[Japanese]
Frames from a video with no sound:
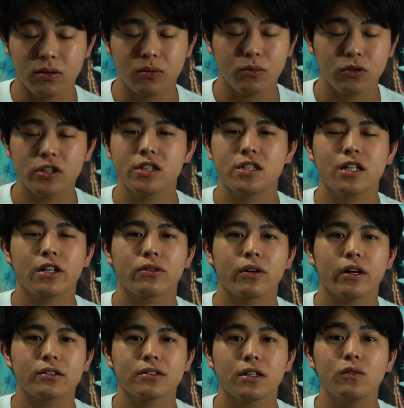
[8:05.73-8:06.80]
僕がチケット
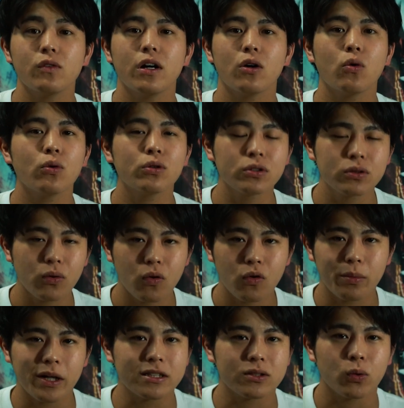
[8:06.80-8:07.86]
買ったのは「
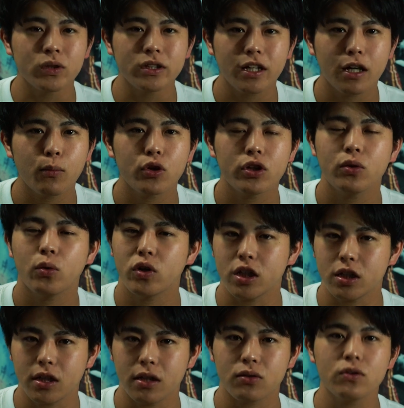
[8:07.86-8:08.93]
ホールドオーバーズ置いてけぼりの
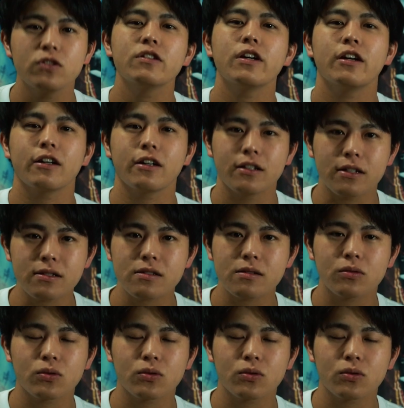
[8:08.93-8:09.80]
ホリデー」という映画です